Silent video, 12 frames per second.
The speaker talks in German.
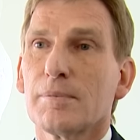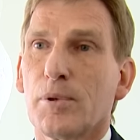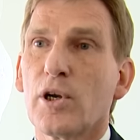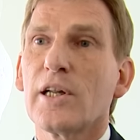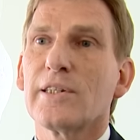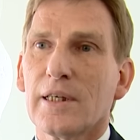
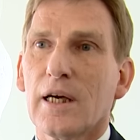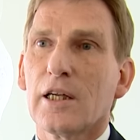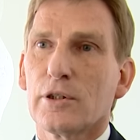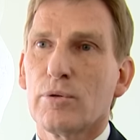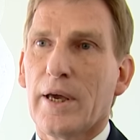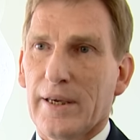
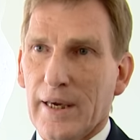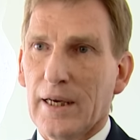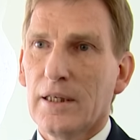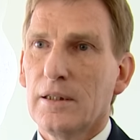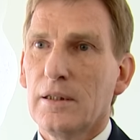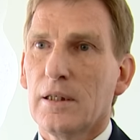Potenzial zu
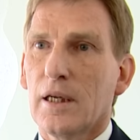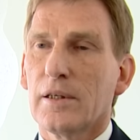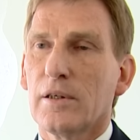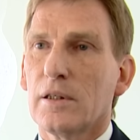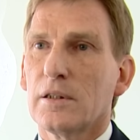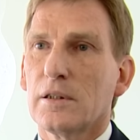erkennen
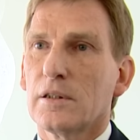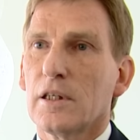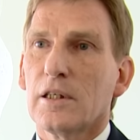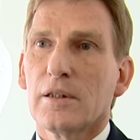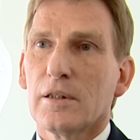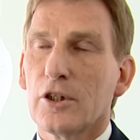an
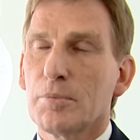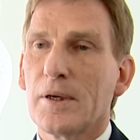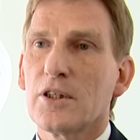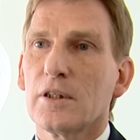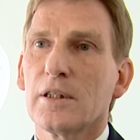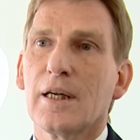den
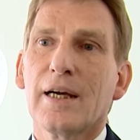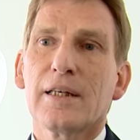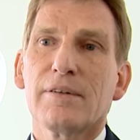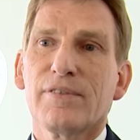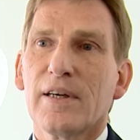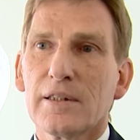entsprechenden
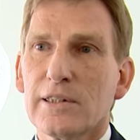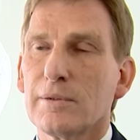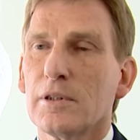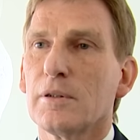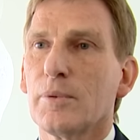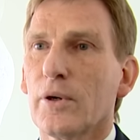
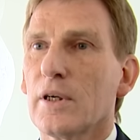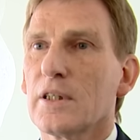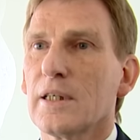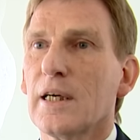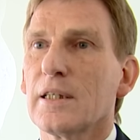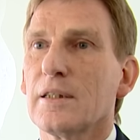
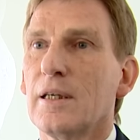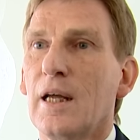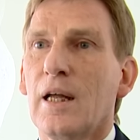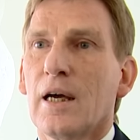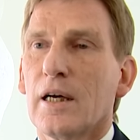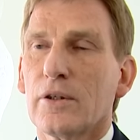Einfahrtsmöglichkeiten,
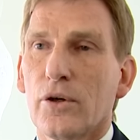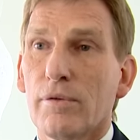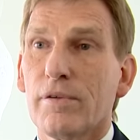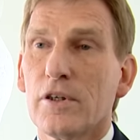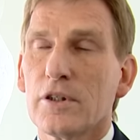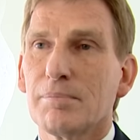an
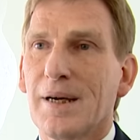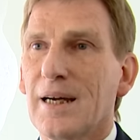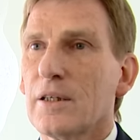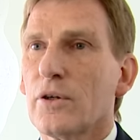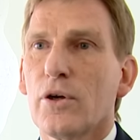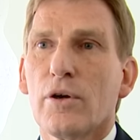öffentlichen
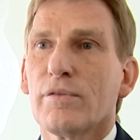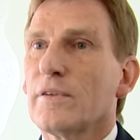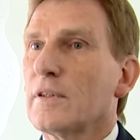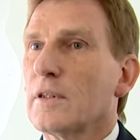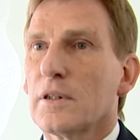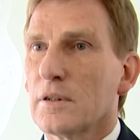
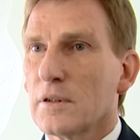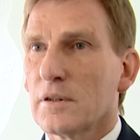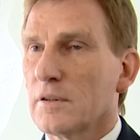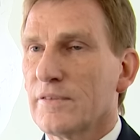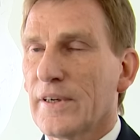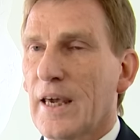
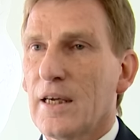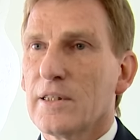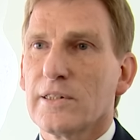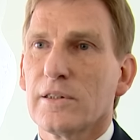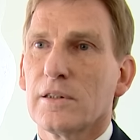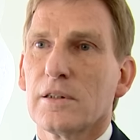Bahnhöfen,
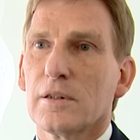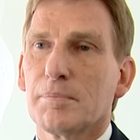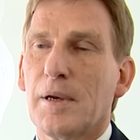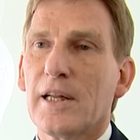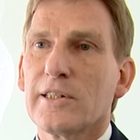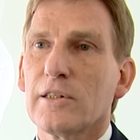
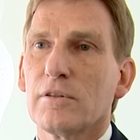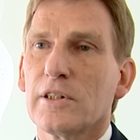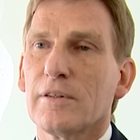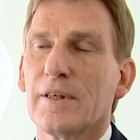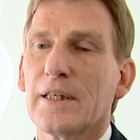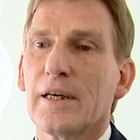Verkehrsplätzen und
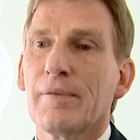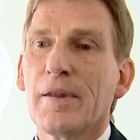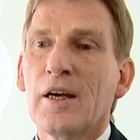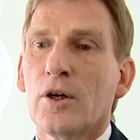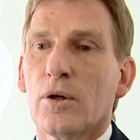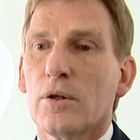so weiter.
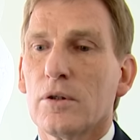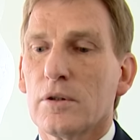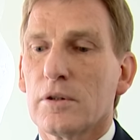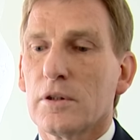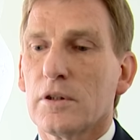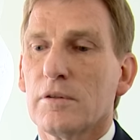
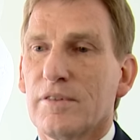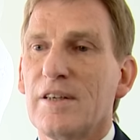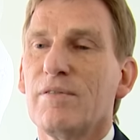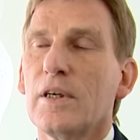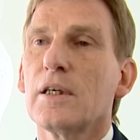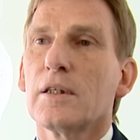Und
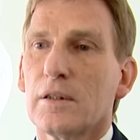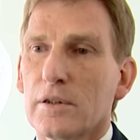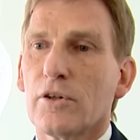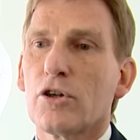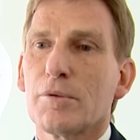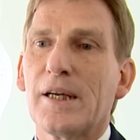wenn
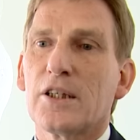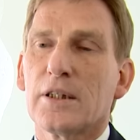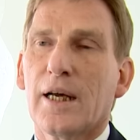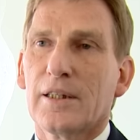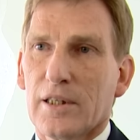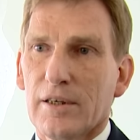wir solche
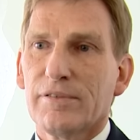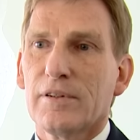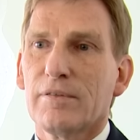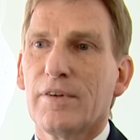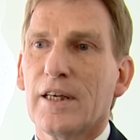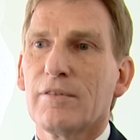Menschen
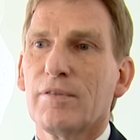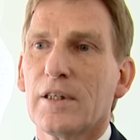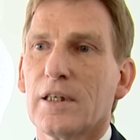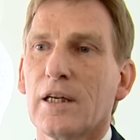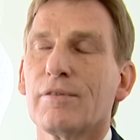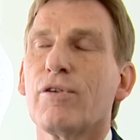antreffen, werden
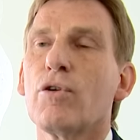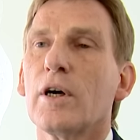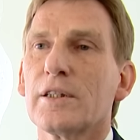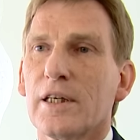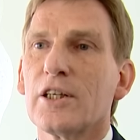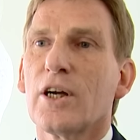wir dann vor
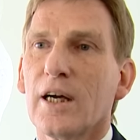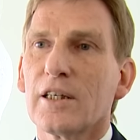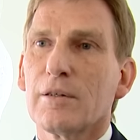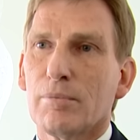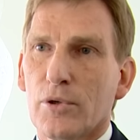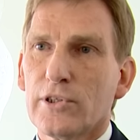Ort
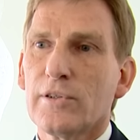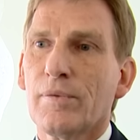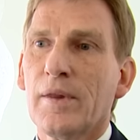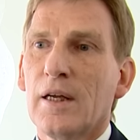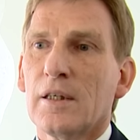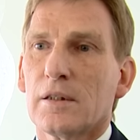entscheiden
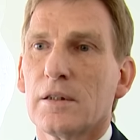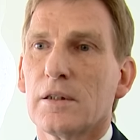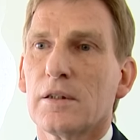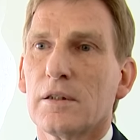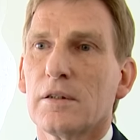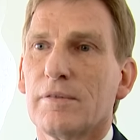müssen,
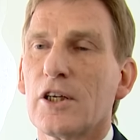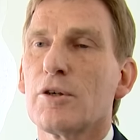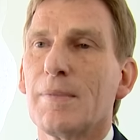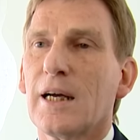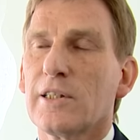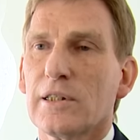
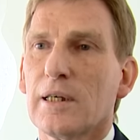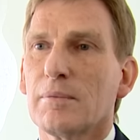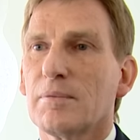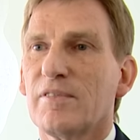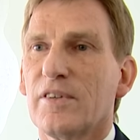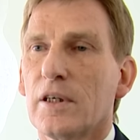welche
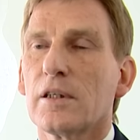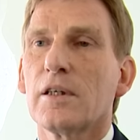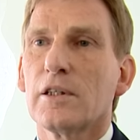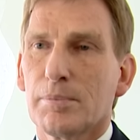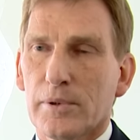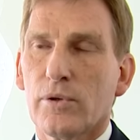Maßnahmen wir
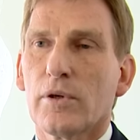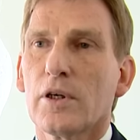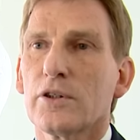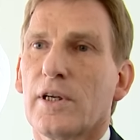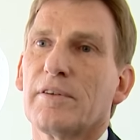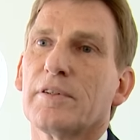diesbezüglich
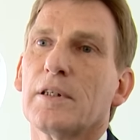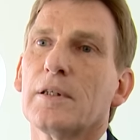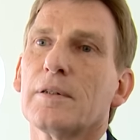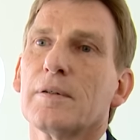zurückgestreichen.